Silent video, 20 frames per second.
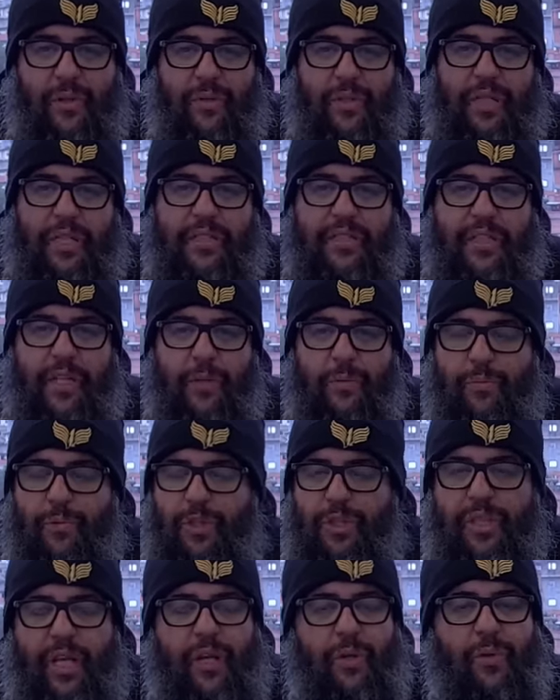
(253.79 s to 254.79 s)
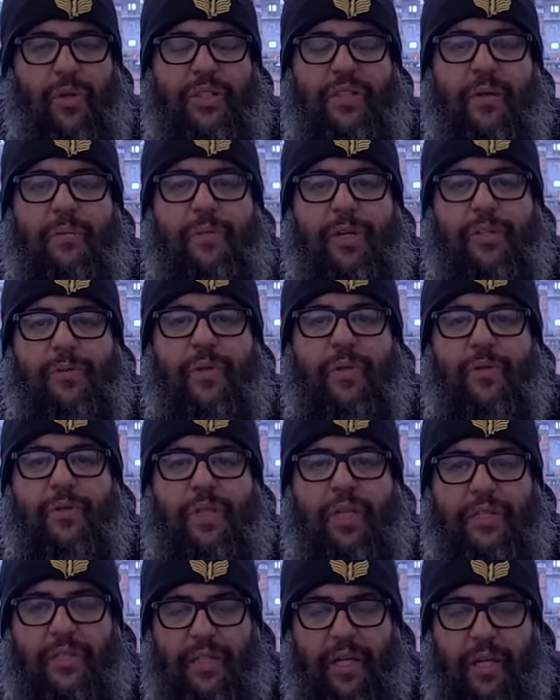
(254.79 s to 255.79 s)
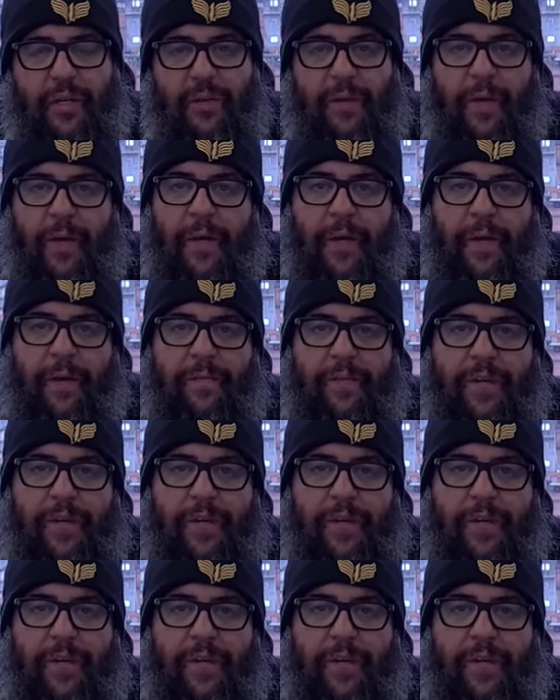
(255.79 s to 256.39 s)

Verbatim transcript: acontecendo, muita coisa mesmo acontecendo,